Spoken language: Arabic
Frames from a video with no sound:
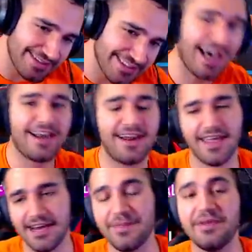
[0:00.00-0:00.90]
سهره
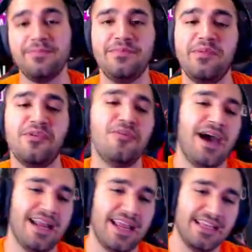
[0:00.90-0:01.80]
يعني بيكون
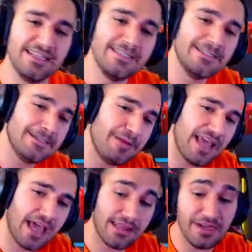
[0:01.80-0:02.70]
معنا يعني من
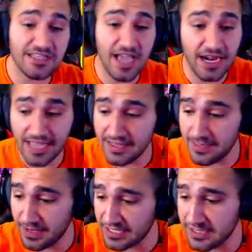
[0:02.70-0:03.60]
الاخر طبعا تاخرت هذا
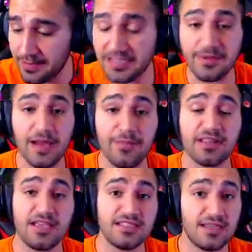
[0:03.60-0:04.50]
المقطع شباب لازم كان
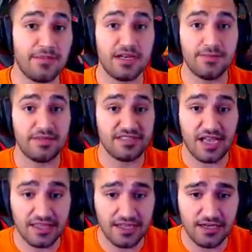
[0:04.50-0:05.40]
مقطع ينزل من من
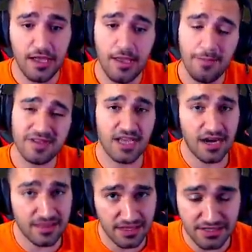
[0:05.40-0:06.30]
ساعتين بس
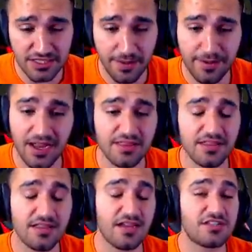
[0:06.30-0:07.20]
تاخرت كثير شباب كان عندي
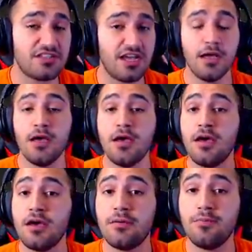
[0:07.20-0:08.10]
كثير اشياء
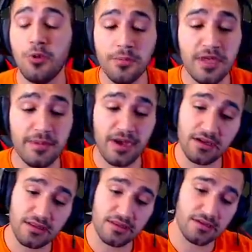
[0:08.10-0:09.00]
مهمه ما
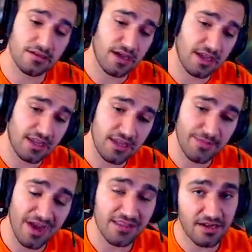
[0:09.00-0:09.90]
قدرت اكيد
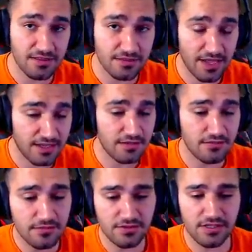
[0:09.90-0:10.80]
ما قدرت يعني
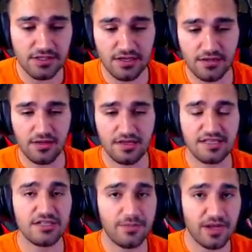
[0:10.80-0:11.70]
اني
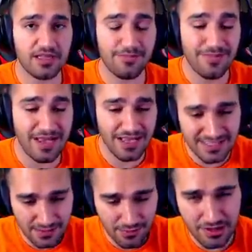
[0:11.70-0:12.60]
اسجل المقطع
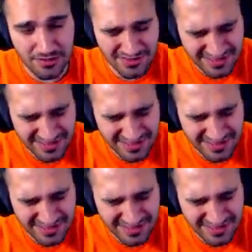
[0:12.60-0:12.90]
باسرع وقت